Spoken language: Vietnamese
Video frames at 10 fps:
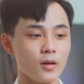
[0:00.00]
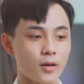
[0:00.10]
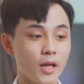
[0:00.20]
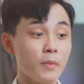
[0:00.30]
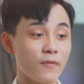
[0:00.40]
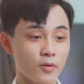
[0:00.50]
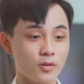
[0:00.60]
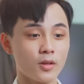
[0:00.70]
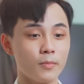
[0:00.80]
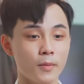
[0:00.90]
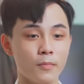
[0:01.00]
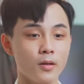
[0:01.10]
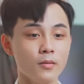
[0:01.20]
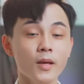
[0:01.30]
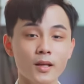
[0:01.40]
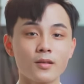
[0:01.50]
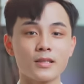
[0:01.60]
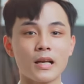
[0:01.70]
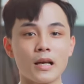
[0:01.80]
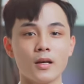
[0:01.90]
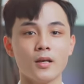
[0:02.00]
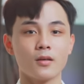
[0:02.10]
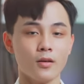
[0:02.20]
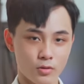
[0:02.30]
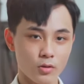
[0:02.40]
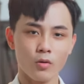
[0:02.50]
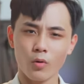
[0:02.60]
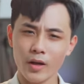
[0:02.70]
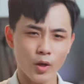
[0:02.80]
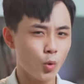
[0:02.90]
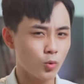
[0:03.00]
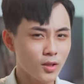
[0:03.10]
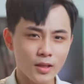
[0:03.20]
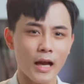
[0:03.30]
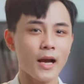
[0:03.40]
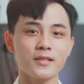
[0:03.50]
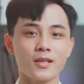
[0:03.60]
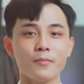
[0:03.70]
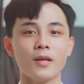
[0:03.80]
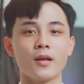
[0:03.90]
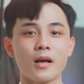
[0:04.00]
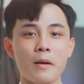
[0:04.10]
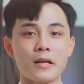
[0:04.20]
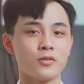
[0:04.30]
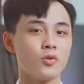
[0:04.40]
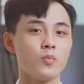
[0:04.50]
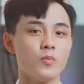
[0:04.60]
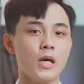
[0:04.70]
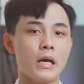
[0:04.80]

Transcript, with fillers: khi mà vào trường thì mình mới biết được rằng là ở trường có đầy đủ tất cả các trang thiết bị để các bạn sử dụng.